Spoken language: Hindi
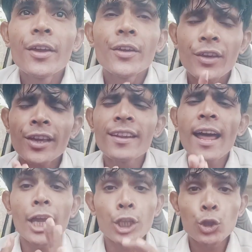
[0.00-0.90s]
कि ना
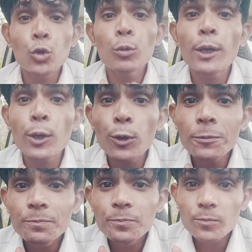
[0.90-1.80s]
हिंदू बनो
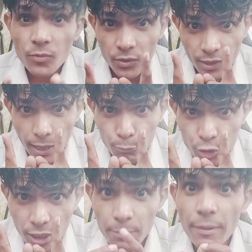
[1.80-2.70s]
ना
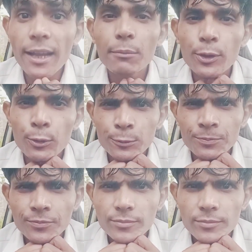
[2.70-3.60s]
मुसलमान बनो
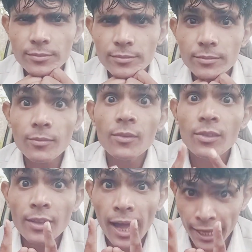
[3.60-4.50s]

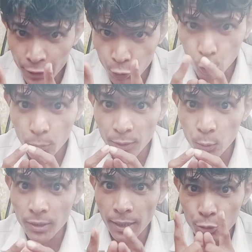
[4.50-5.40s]
ना हिंदू
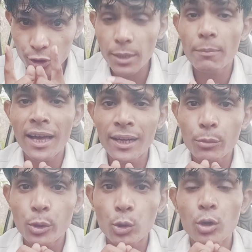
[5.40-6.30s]
बनो ना मुसलमान
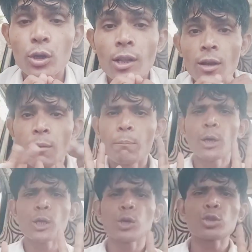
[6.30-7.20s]
बनो बनो तो